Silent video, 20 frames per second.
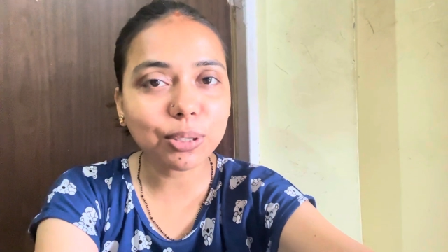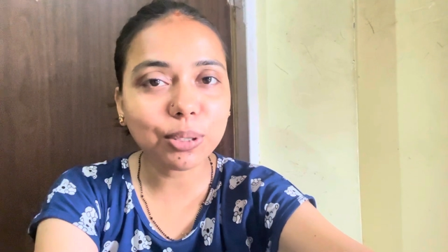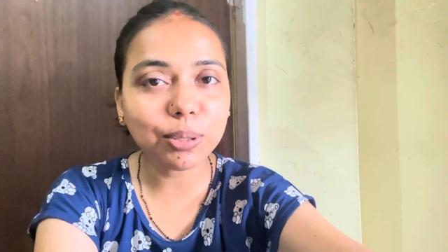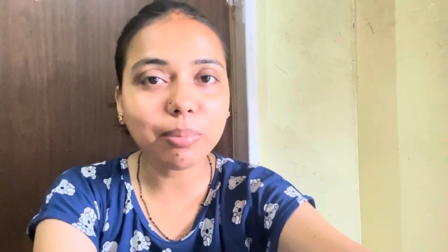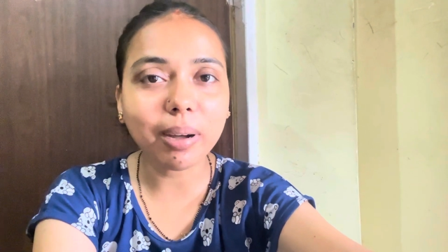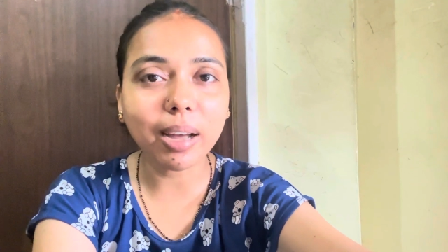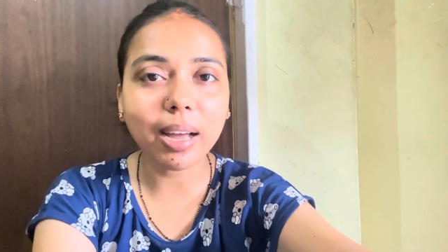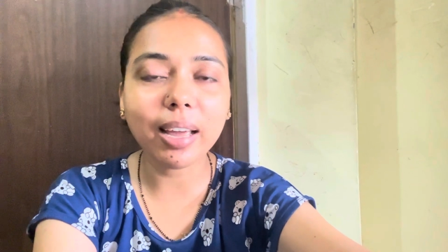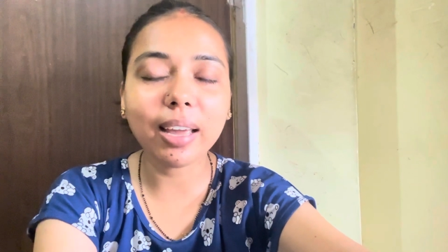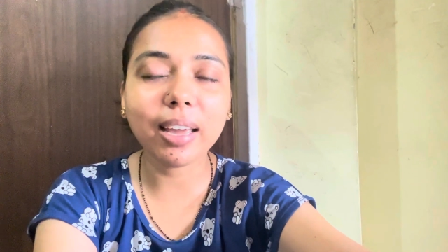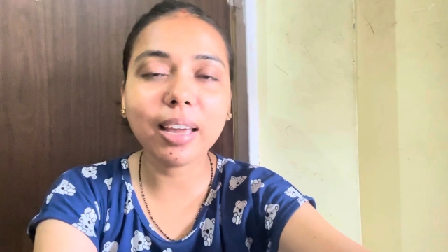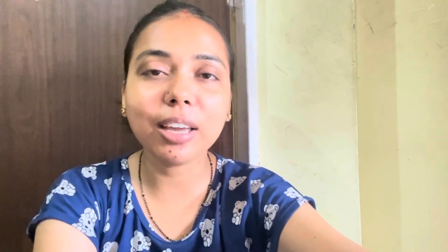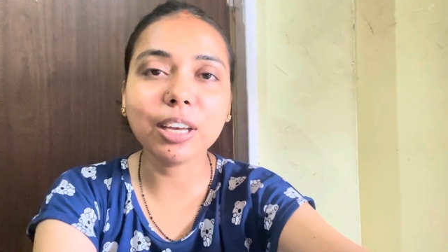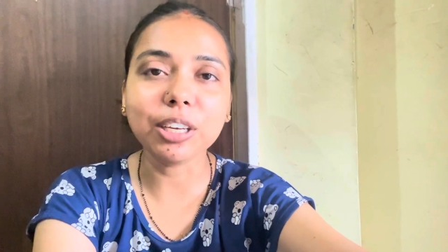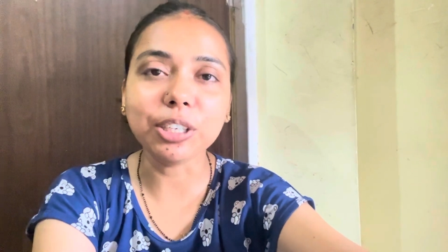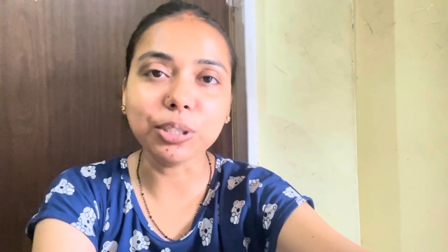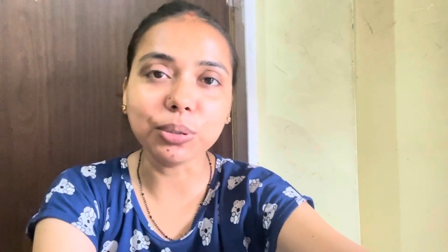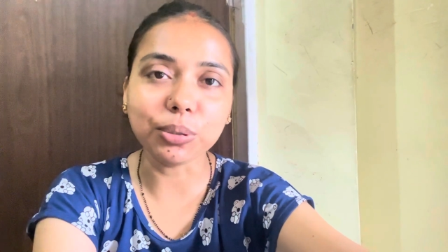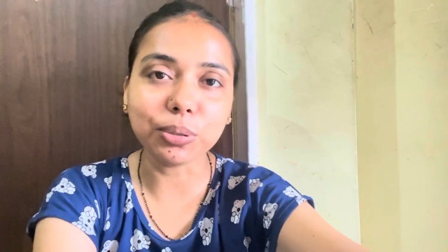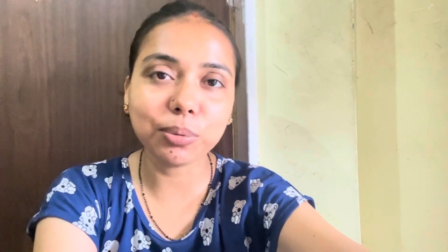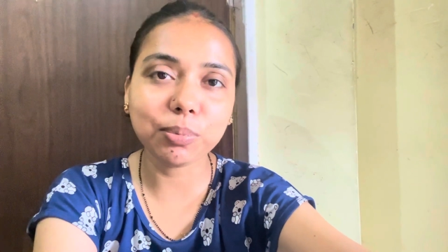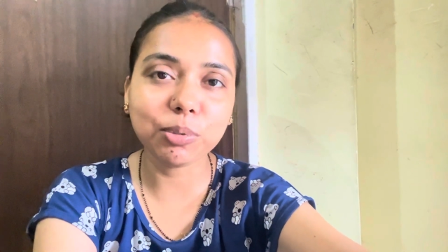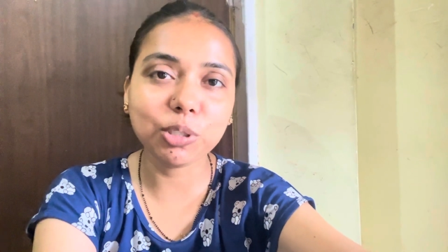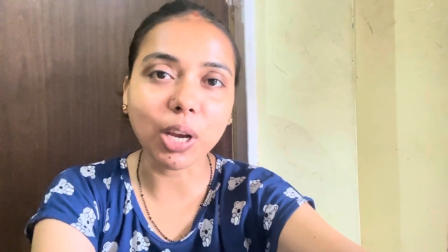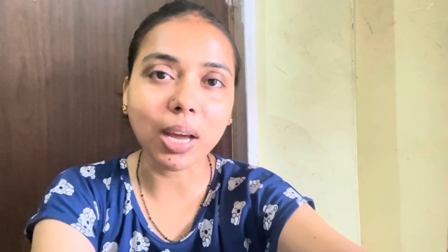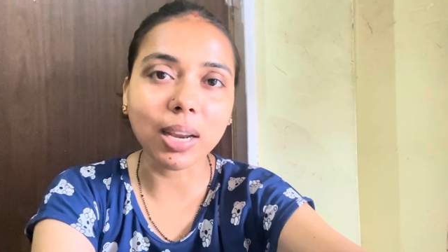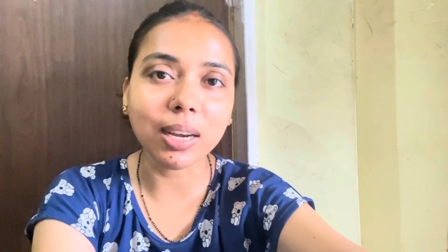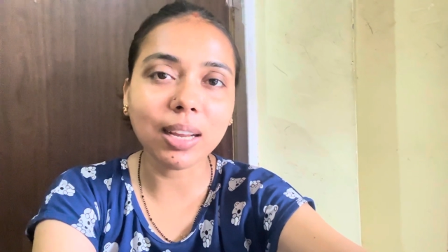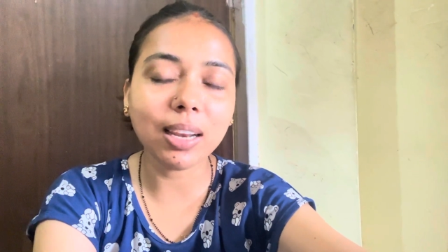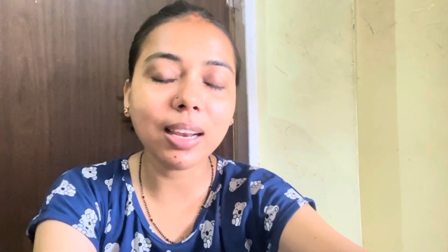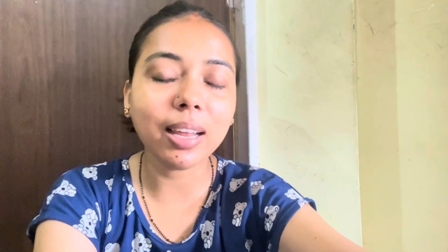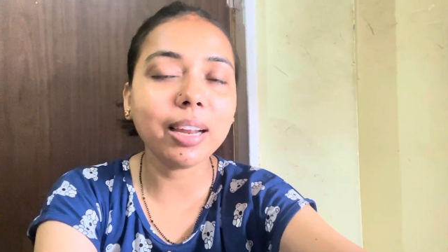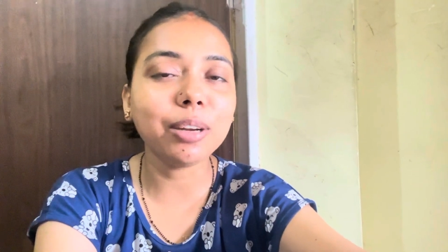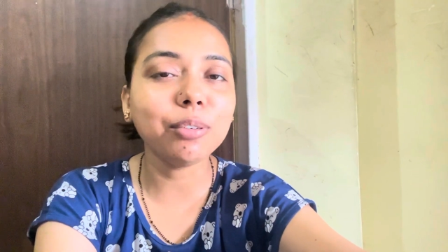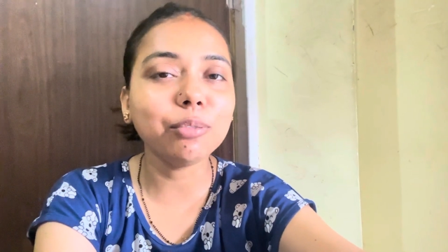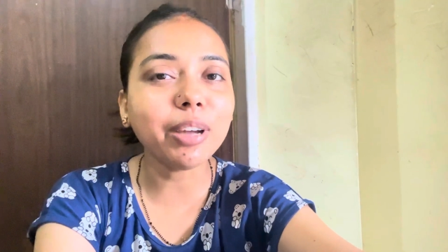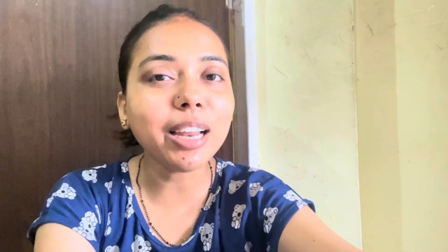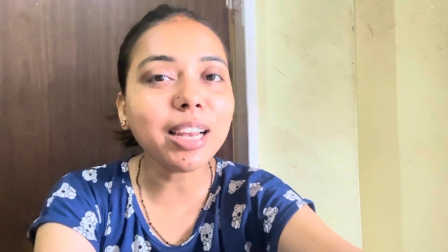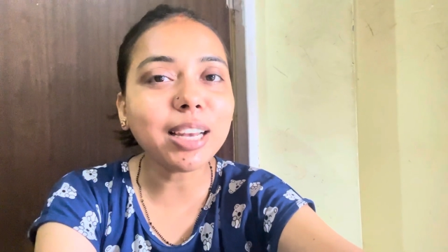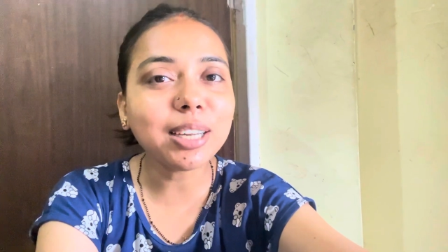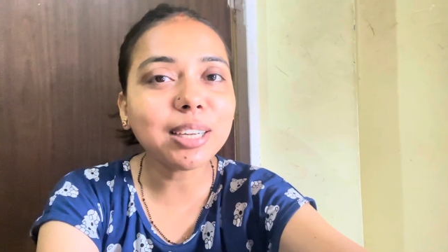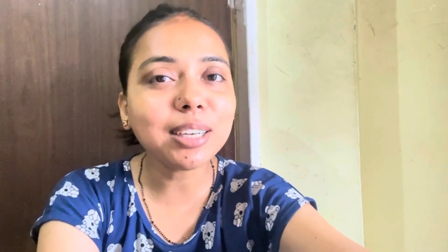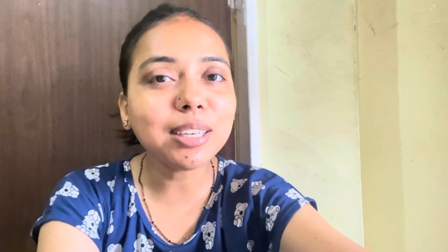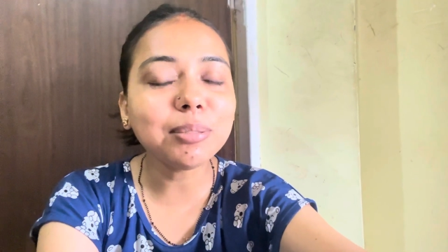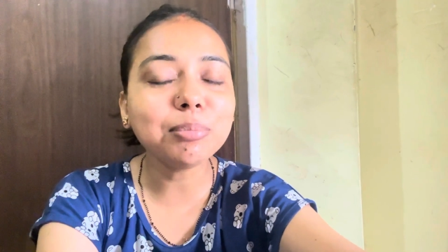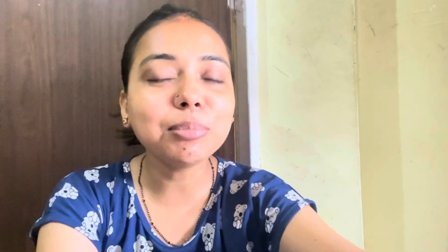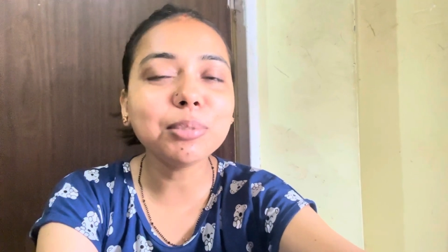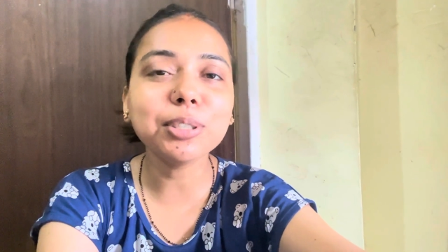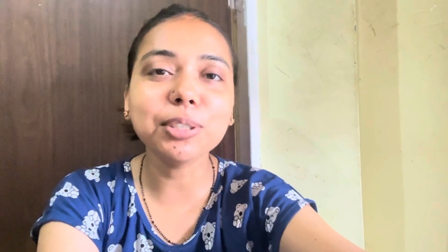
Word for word: to my YouTube channel and welcome